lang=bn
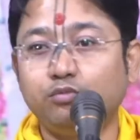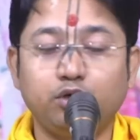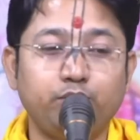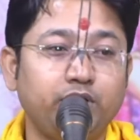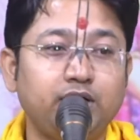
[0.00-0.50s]

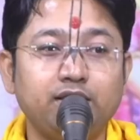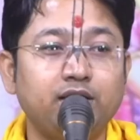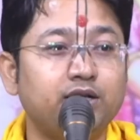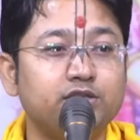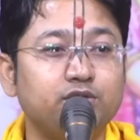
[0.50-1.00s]
ভয় পেয়ে
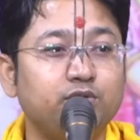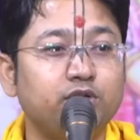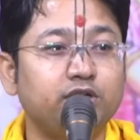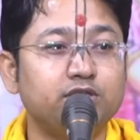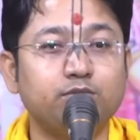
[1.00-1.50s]
রাজার কাছে
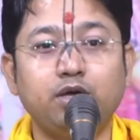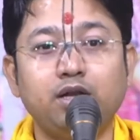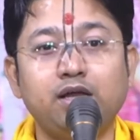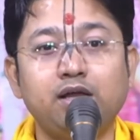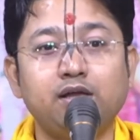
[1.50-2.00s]
দৌড়ে গেছে
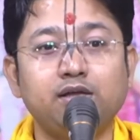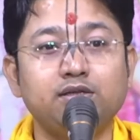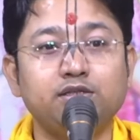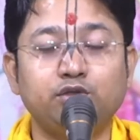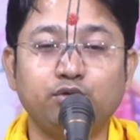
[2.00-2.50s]

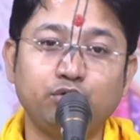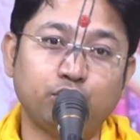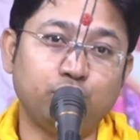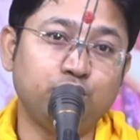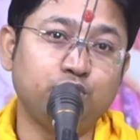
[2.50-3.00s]
মহারাজ এত কোনো
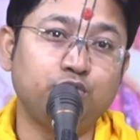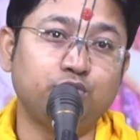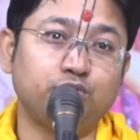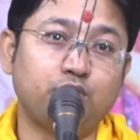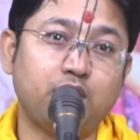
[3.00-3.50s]
হো
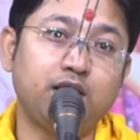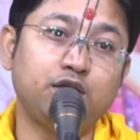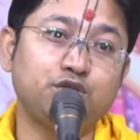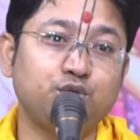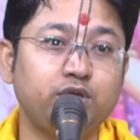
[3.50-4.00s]

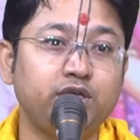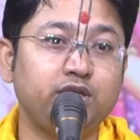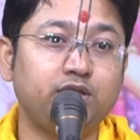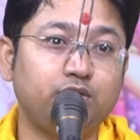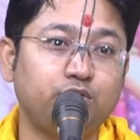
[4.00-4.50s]
মহাযোগী
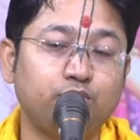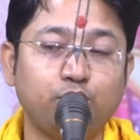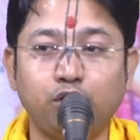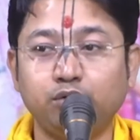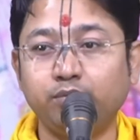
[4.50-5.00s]
কোনো
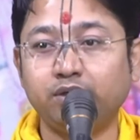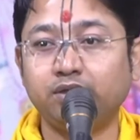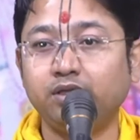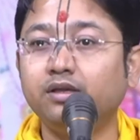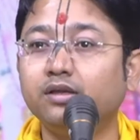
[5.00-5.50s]
মহৎ
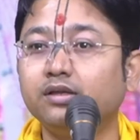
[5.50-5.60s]
ব্যক্তি